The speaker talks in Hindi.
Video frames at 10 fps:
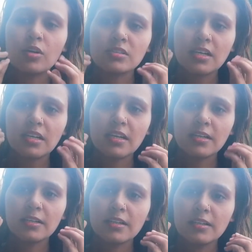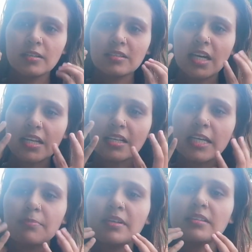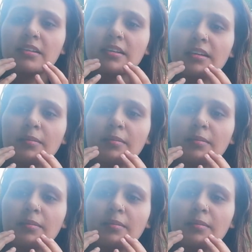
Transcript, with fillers: बहुत सारे दाने टाइप के थे